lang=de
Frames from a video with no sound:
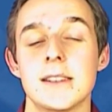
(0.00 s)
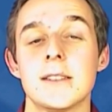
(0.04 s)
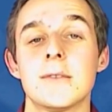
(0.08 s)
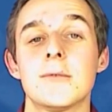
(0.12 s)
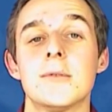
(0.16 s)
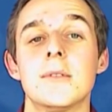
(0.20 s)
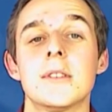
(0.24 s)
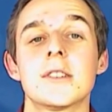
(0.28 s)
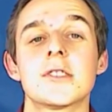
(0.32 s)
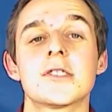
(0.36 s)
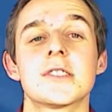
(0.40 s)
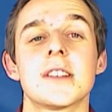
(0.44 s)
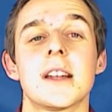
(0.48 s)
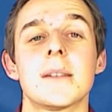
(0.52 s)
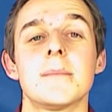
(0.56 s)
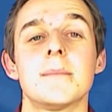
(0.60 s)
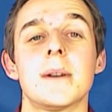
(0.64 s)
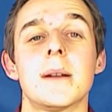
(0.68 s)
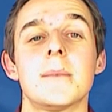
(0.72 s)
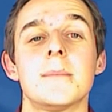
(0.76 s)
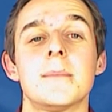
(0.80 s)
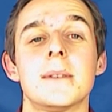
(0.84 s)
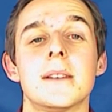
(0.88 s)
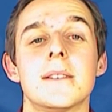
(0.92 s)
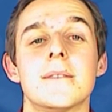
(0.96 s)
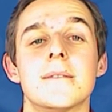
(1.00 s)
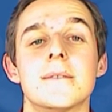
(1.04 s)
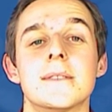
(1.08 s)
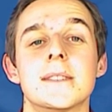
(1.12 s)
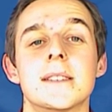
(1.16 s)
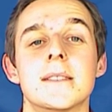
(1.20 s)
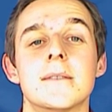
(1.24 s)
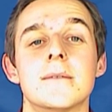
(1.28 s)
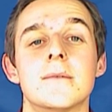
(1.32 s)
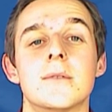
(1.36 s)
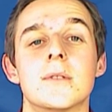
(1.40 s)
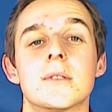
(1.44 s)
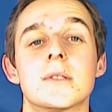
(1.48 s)
Die Kurstadt Bad
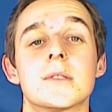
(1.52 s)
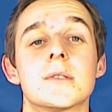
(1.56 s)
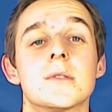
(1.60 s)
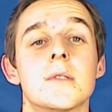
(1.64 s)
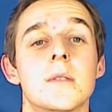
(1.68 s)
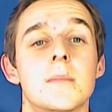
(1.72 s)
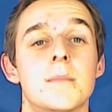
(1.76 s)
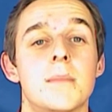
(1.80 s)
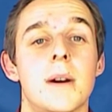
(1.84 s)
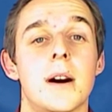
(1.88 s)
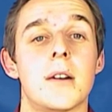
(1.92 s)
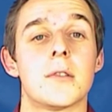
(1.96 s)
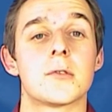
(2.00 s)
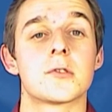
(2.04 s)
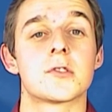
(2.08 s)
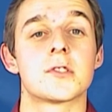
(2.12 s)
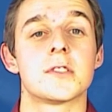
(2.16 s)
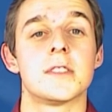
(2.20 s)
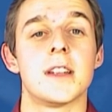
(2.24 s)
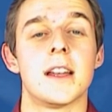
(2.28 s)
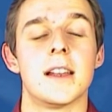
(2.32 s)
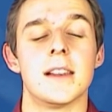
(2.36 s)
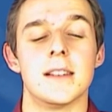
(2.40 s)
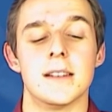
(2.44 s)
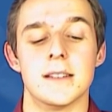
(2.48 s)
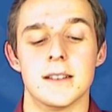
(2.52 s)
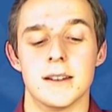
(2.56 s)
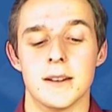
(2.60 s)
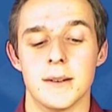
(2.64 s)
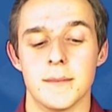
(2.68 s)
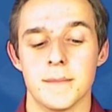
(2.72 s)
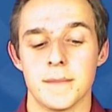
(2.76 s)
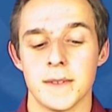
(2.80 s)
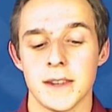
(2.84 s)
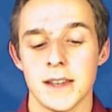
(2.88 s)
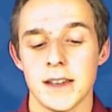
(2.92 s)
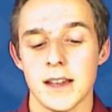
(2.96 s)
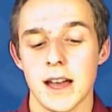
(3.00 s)
Bevensen wird zur
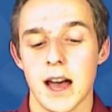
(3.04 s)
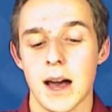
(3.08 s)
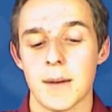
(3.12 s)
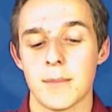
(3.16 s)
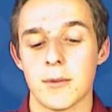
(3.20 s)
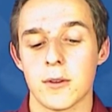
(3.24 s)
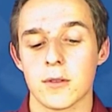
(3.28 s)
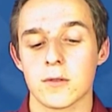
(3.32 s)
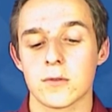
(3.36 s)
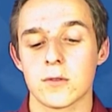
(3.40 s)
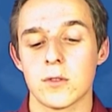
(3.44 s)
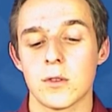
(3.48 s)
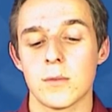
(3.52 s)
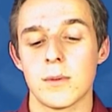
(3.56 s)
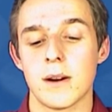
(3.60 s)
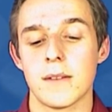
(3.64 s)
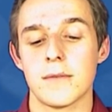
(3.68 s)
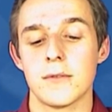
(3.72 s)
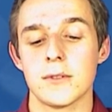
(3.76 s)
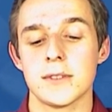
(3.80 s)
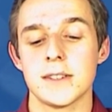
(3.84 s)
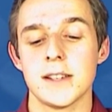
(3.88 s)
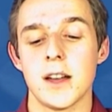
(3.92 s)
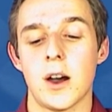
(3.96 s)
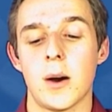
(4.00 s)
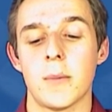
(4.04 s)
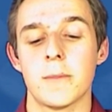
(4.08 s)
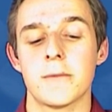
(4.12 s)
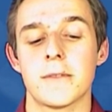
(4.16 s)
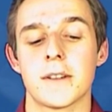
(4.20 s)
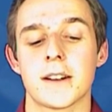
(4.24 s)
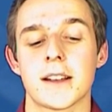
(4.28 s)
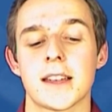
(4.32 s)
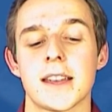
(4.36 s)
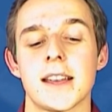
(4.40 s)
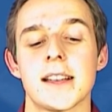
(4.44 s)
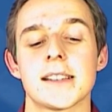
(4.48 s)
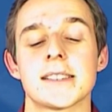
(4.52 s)
Baustelle. Ab Oktober wird die
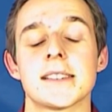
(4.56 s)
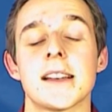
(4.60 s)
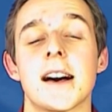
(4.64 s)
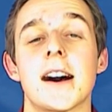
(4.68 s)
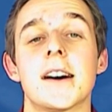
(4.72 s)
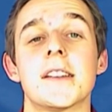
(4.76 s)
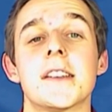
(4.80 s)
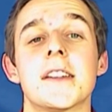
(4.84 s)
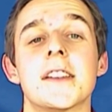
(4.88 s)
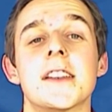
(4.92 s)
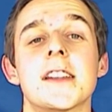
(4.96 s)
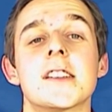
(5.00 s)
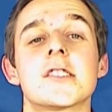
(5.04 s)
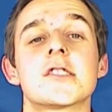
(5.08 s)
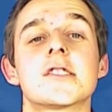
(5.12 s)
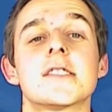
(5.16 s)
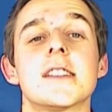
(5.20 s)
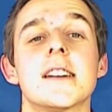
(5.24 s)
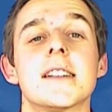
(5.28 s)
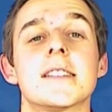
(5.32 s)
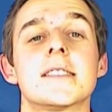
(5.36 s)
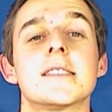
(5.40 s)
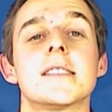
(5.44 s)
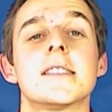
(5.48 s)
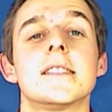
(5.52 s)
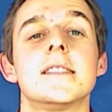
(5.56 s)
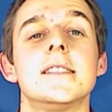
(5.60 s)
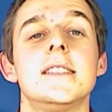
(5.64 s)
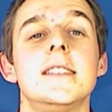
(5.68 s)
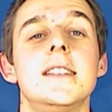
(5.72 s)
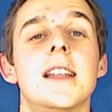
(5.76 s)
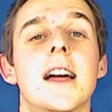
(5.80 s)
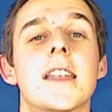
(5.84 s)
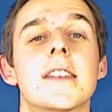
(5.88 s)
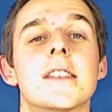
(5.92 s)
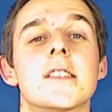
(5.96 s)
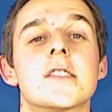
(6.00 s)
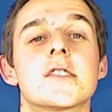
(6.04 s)
Hauptverkehrsader der Stadt, die
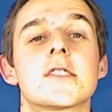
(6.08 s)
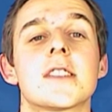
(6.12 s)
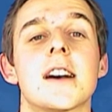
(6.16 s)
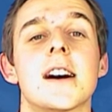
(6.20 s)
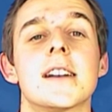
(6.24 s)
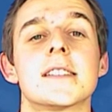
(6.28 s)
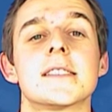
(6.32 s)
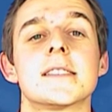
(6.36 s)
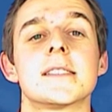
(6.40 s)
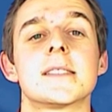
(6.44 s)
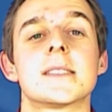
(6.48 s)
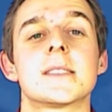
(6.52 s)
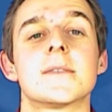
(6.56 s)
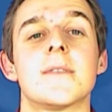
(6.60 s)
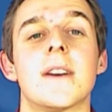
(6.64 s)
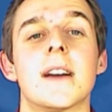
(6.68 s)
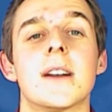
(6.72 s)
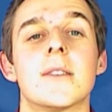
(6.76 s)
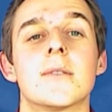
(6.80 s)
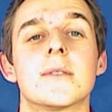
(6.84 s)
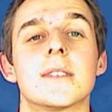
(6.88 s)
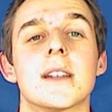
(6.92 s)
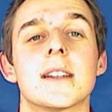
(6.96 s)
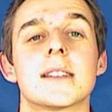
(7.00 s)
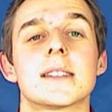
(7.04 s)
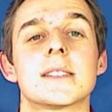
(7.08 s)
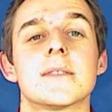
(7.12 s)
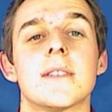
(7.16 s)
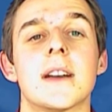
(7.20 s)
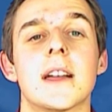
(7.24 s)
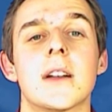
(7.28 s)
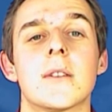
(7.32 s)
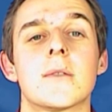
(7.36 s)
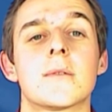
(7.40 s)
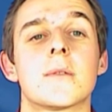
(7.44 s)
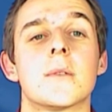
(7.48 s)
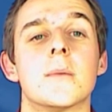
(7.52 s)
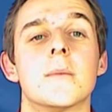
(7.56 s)
Landesstraße
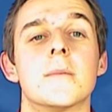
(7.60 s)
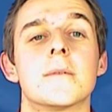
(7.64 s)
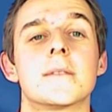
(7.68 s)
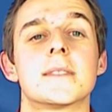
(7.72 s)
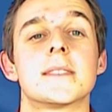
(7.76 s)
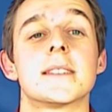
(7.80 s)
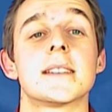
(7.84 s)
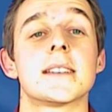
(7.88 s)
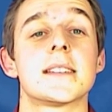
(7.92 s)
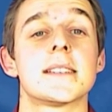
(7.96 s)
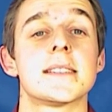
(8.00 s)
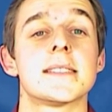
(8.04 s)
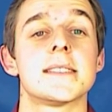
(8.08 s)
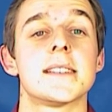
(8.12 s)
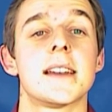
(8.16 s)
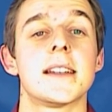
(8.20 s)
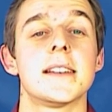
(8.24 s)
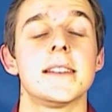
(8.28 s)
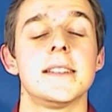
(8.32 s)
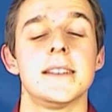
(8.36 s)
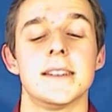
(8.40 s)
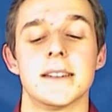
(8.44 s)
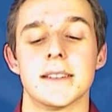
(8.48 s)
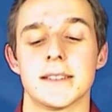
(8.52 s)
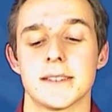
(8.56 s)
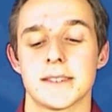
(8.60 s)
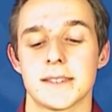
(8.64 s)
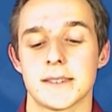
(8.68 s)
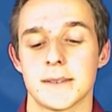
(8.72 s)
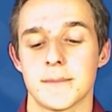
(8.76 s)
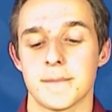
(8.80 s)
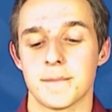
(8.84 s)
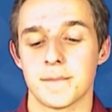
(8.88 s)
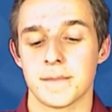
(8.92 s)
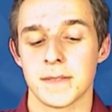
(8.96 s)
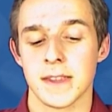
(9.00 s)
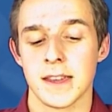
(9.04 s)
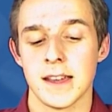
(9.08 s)
252,
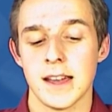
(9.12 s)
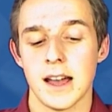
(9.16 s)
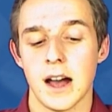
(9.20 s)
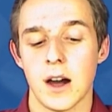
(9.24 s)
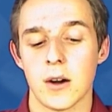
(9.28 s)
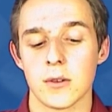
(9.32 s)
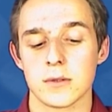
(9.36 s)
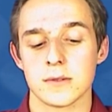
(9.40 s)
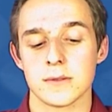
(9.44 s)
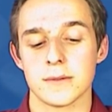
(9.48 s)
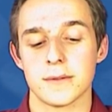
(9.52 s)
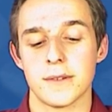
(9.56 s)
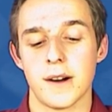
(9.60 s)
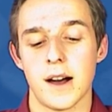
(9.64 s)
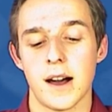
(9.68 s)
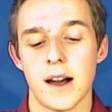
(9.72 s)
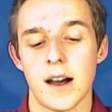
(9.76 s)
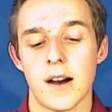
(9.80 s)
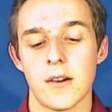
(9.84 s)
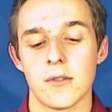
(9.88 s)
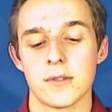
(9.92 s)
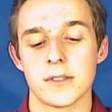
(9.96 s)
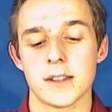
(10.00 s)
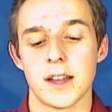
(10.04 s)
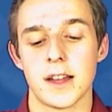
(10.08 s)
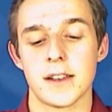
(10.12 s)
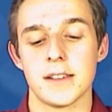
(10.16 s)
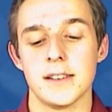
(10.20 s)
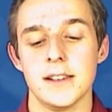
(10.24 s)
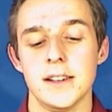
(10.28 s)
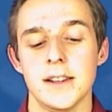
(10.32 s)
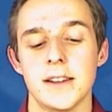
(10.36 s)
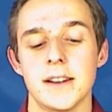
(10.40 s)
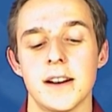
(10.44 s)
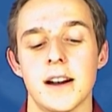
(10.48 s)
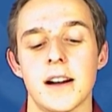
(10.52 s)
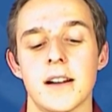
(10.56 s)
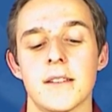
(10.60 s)
saniert. Autofahrer und
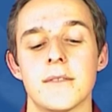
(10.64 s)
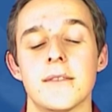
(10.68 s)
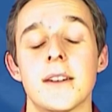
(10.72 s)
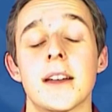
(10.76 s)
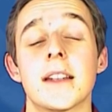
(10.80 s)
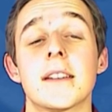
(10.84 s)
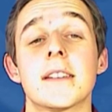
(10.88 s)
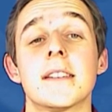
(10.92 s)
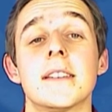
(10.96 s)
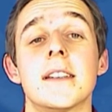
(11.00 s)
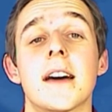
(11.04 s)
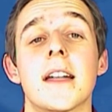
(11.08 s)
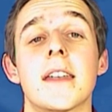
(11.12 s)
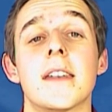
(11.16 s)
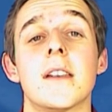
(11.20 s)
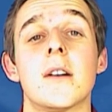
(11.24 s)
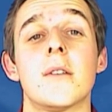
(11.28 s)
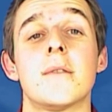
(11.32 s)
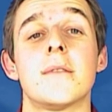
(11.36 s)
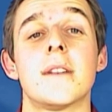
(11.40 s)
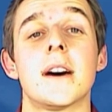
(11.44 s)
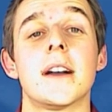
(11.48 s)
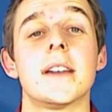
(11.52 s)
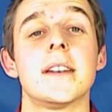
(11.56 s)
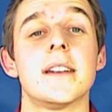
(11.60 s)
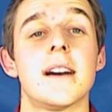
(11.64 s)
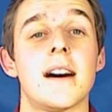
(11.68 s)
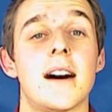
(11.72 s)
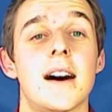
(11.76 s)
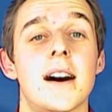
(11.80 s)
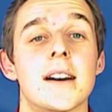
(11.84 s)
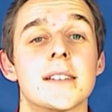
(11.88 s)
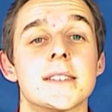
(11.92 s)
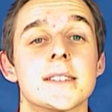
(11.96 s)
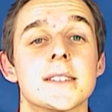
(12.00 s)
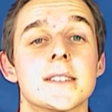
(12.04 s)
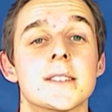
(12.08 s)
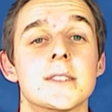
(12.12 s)
Anlieger werden dann auf eine
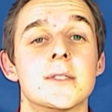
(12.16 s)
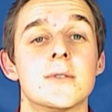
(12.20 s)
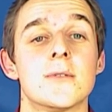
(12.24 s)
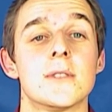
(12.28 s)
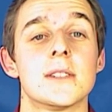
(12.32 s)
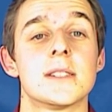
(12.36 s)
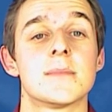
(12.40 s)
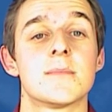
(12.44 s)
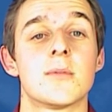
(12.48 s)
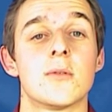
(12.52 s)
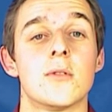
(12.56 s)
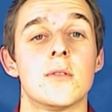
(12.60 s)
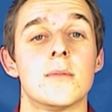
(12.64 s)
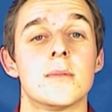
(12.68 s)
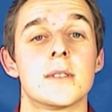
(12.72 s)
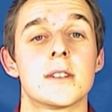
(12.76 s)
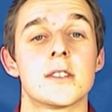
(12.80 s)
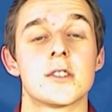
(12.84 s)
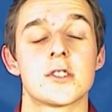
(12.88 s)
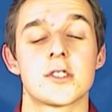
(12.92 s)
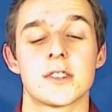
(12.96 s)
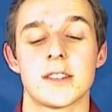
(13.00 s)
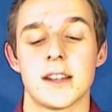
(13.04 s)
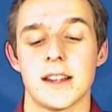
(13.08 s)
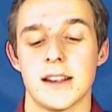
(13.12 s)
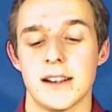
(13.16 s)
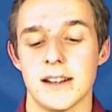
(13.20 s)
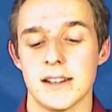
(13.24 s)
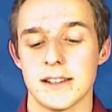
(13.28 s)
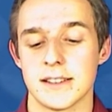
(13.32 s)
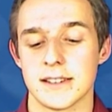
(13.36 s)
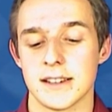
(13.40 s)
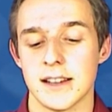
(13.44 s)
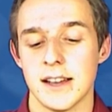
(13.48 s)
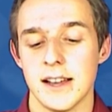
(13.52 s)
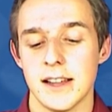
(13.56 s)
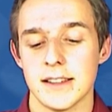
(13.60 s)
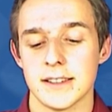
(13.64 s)
harte Geduldsprobe
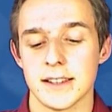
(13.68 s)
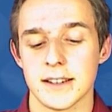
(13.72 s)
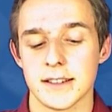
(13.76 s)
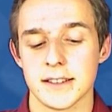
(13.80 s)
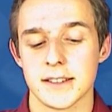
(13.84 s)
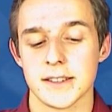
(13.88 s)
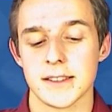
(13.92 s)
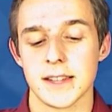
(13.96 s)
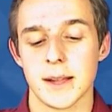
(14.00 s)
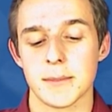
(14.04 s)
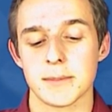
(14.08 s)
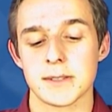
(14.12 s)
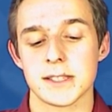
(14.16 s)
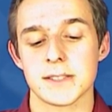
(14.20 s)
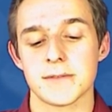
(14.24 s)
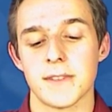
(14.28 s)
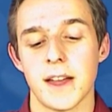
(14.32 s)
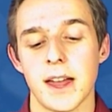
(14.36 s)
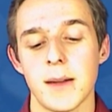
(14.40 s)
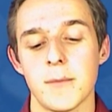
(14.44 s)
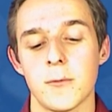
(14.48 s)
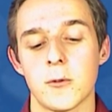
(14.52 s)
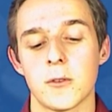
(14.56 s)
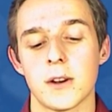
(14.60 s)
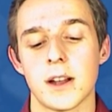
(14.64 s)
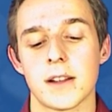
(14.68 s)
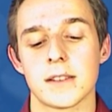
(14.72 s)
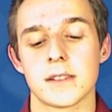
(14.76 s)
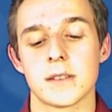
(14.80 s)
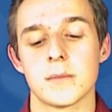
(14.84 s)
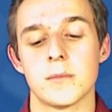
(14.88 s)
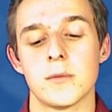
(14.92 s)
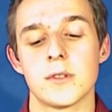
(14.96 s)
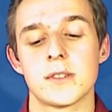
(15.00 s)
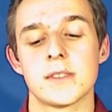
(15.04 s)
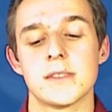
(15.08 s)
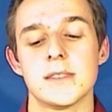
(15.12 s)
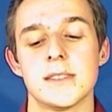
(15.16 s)
gestellt, denn knapp zwei
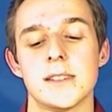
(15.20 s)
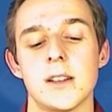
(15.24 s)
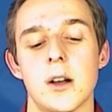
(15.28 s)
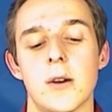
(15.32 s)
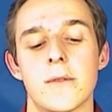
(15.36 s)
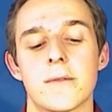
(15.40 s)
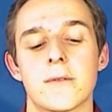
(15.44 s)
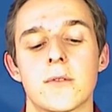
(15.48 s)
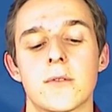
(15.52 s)
Monate müssen sie